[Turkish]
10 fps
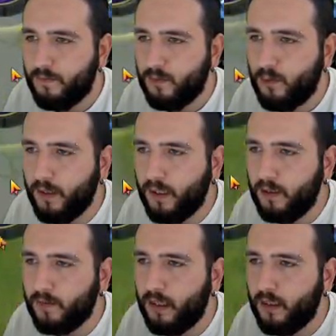Dur
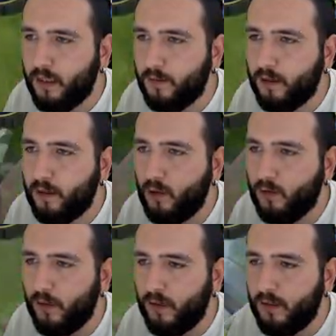bakalım daha rakipte
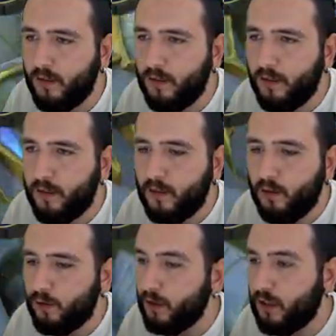Cloud var.
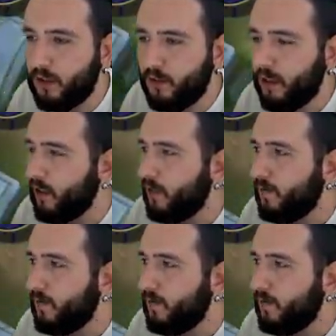Cloud nasıl kasacak?